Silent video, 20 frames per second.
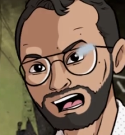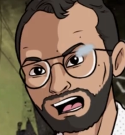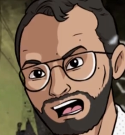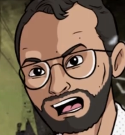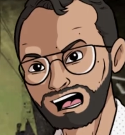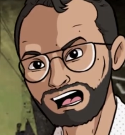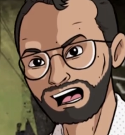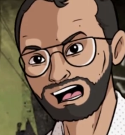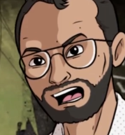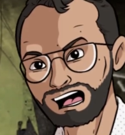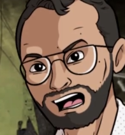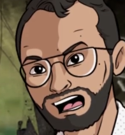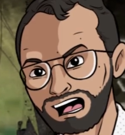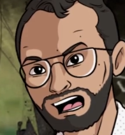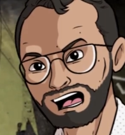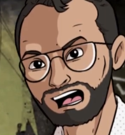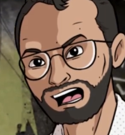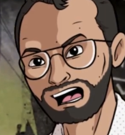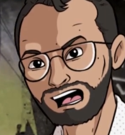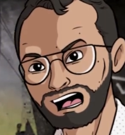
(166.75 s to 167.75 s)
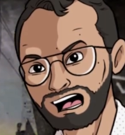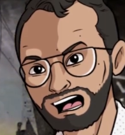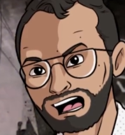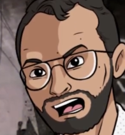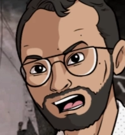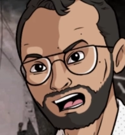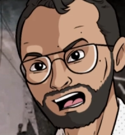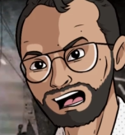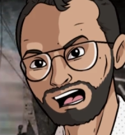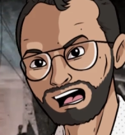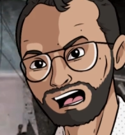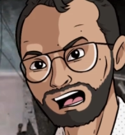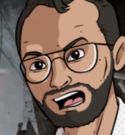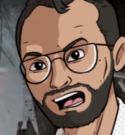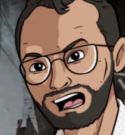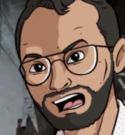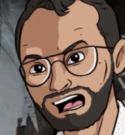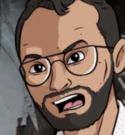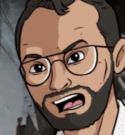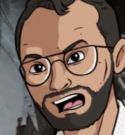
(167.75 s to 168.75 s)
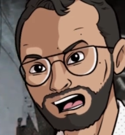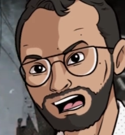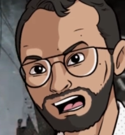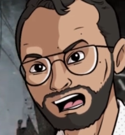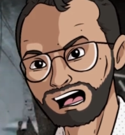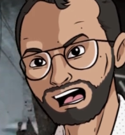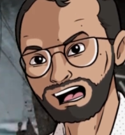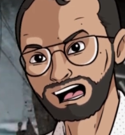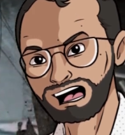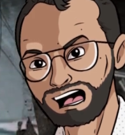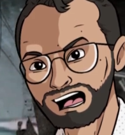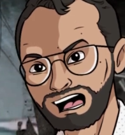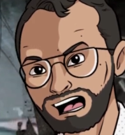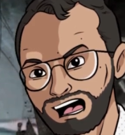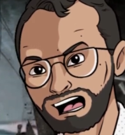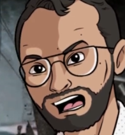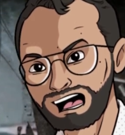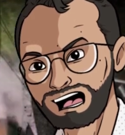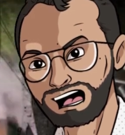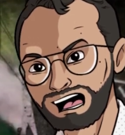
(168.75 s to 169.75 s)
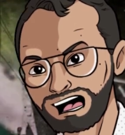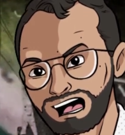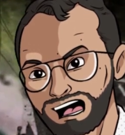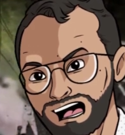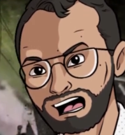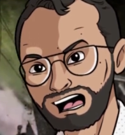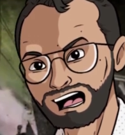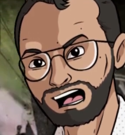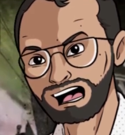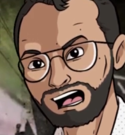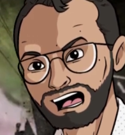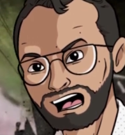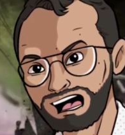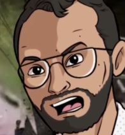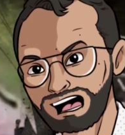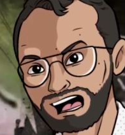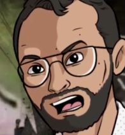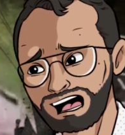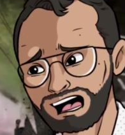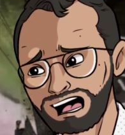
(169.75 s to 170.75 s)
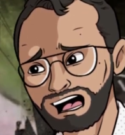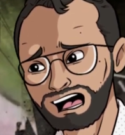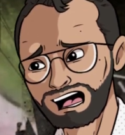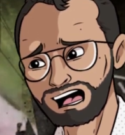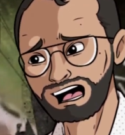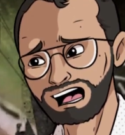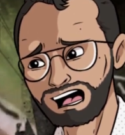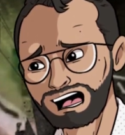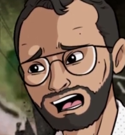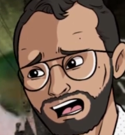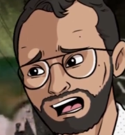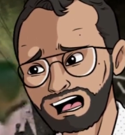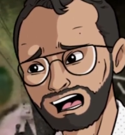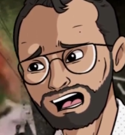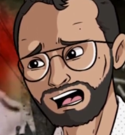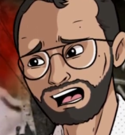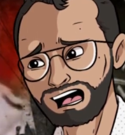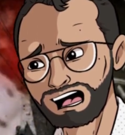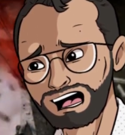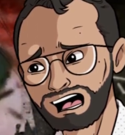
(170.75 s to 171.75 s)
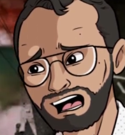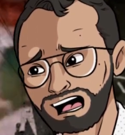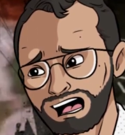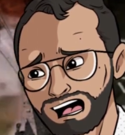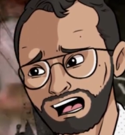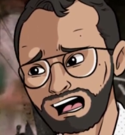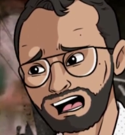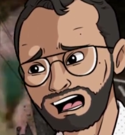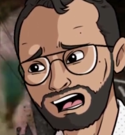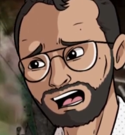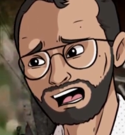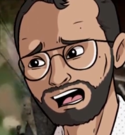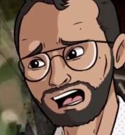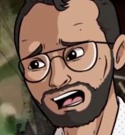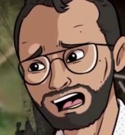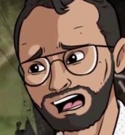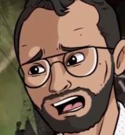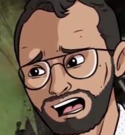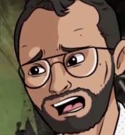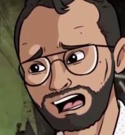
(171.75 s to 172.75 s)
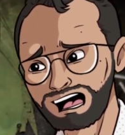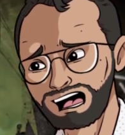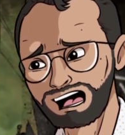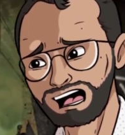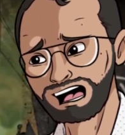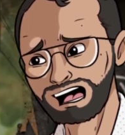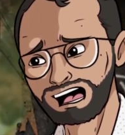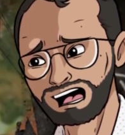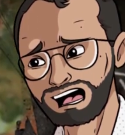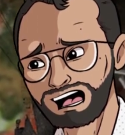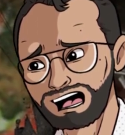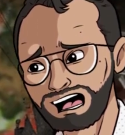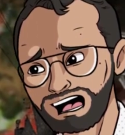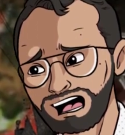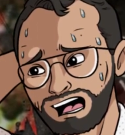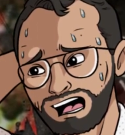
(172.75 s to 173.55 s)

el festejo de un gol en Venezuela, el jugador César Martínez hizo flotar el balón en el aire